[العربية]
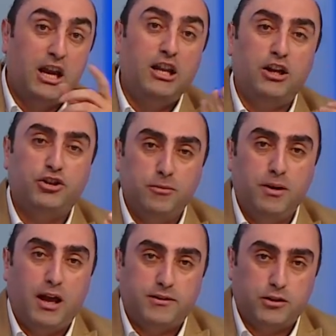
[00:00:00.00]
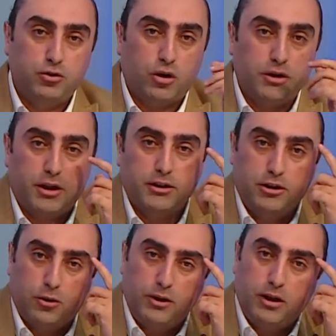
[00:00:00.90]
ليش املاءات صندوق النقد
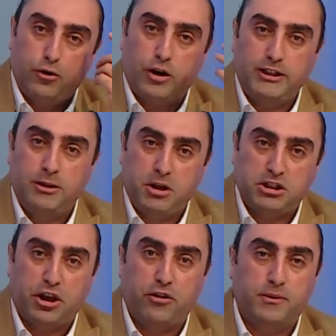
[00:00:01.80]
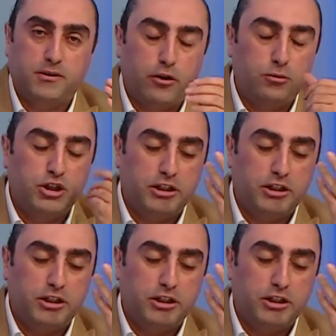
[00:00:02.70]
الدولي لانه قاعدين نقترض مصاري ومش